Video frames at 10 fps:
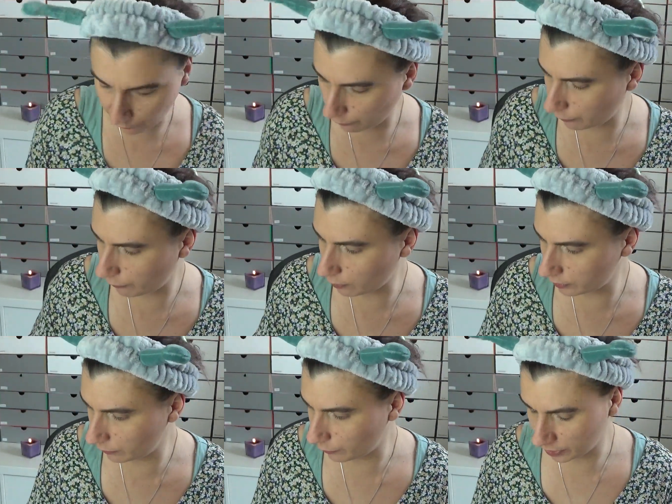
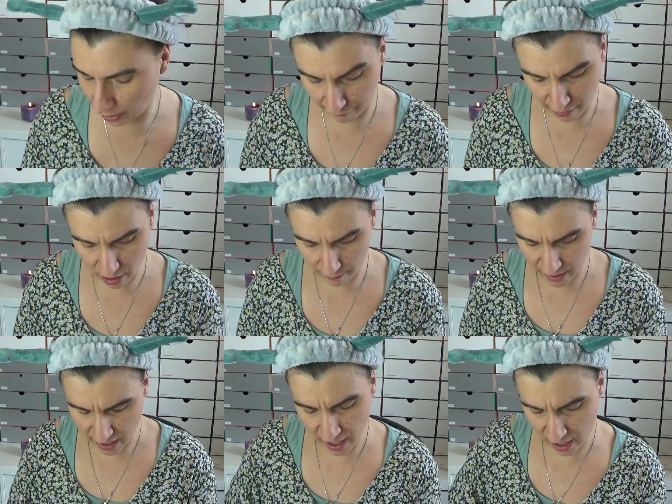von, von der Farbe
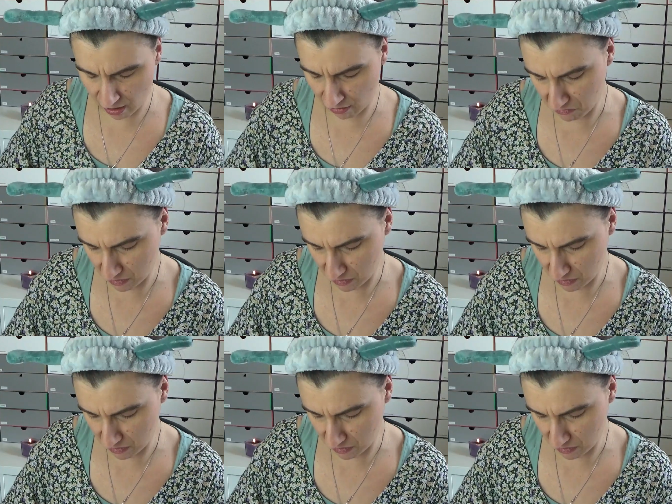her.